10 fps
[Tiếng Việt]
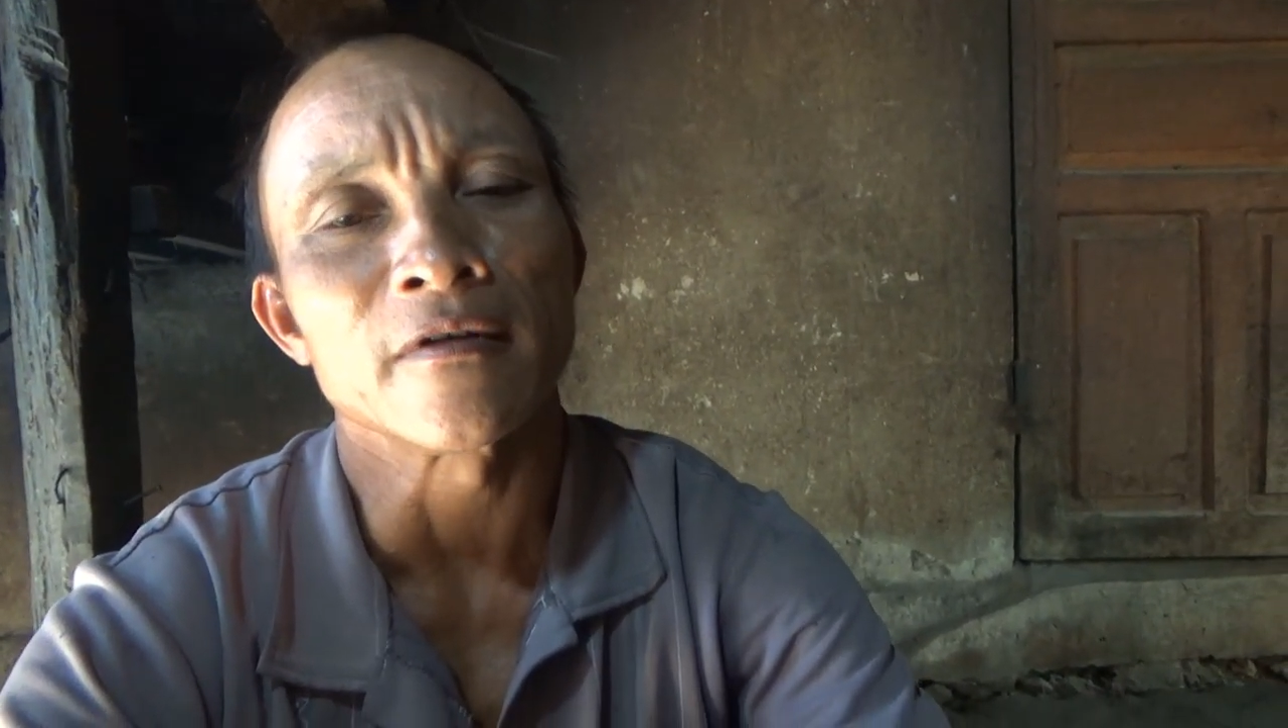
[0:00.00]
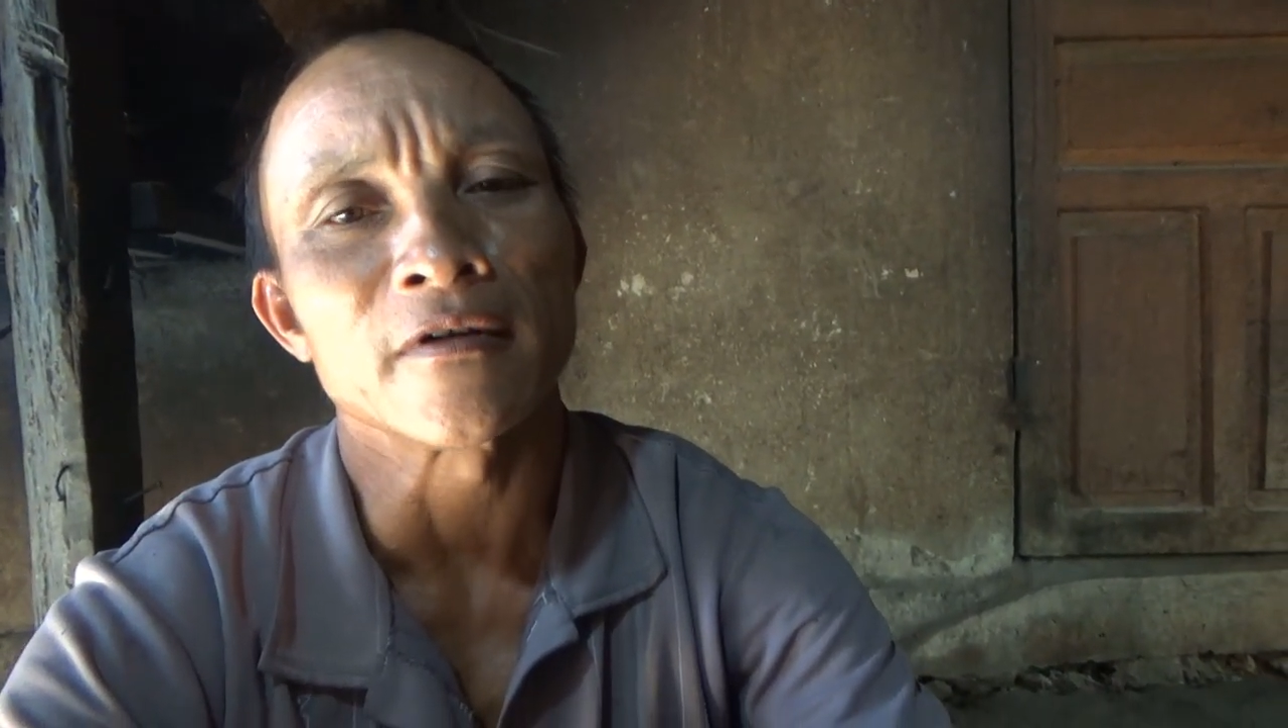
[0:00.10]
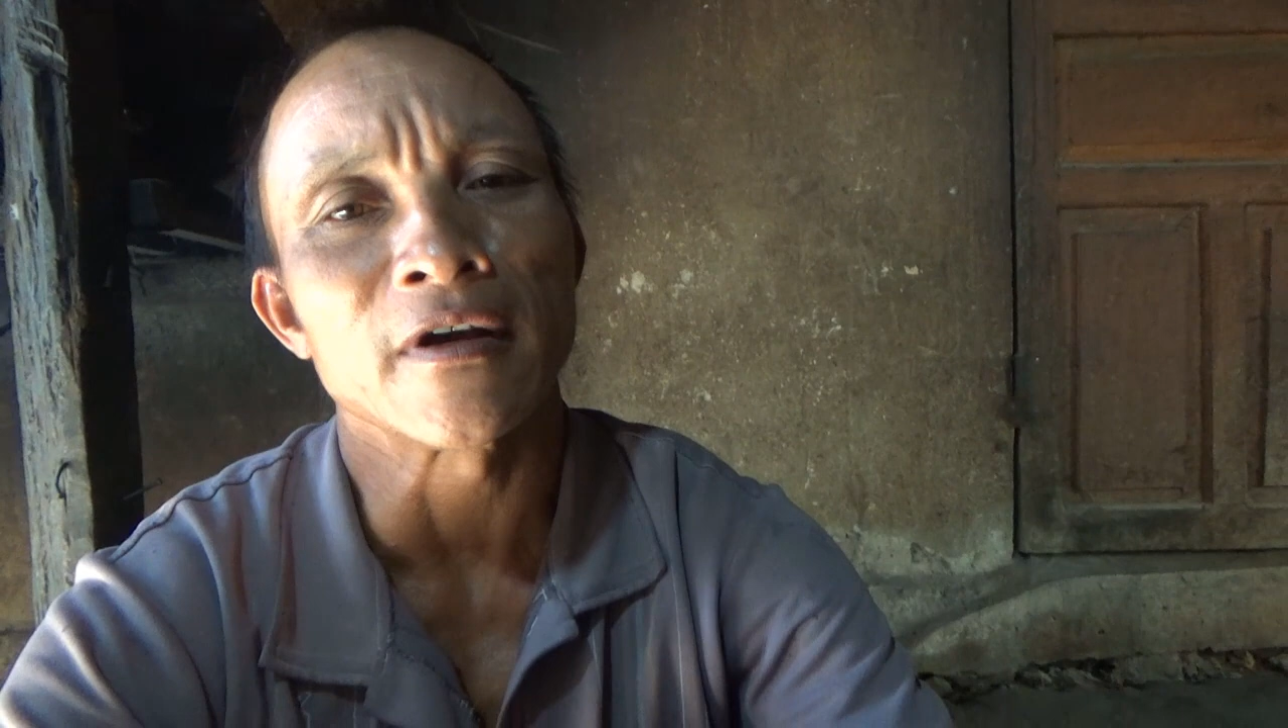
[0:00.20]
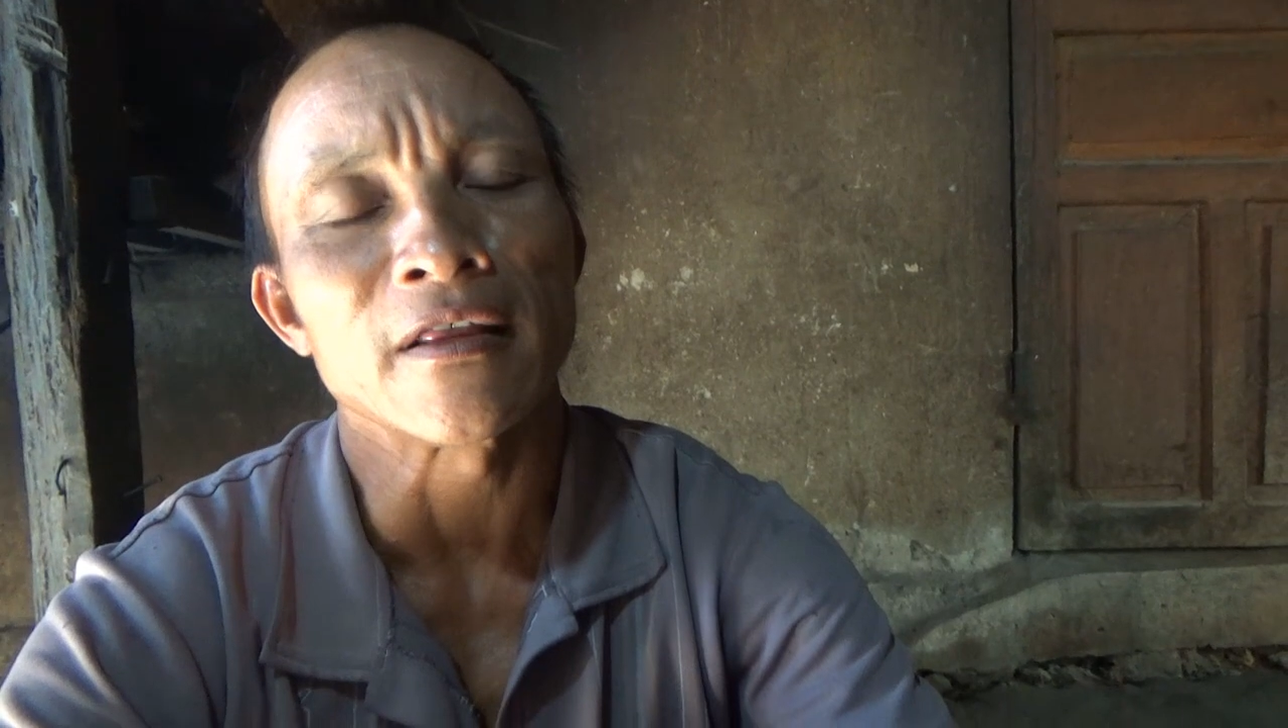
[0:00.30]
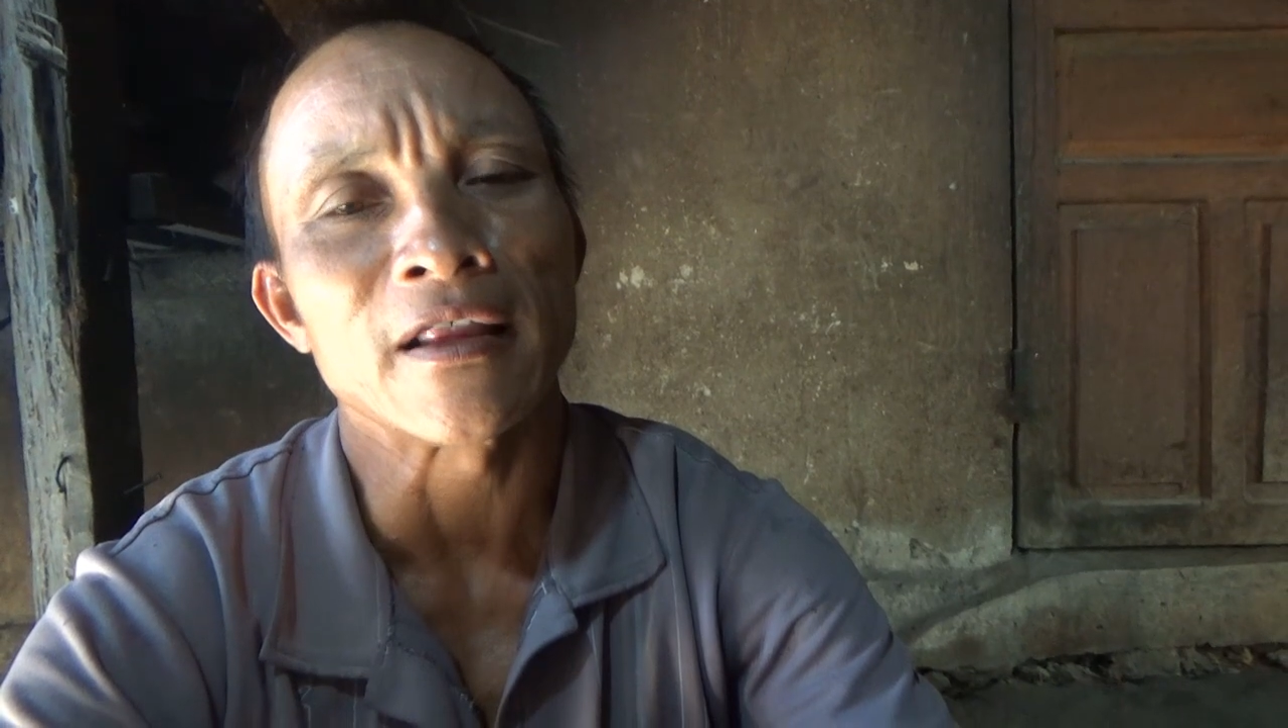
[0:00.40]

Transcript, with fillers: như con anh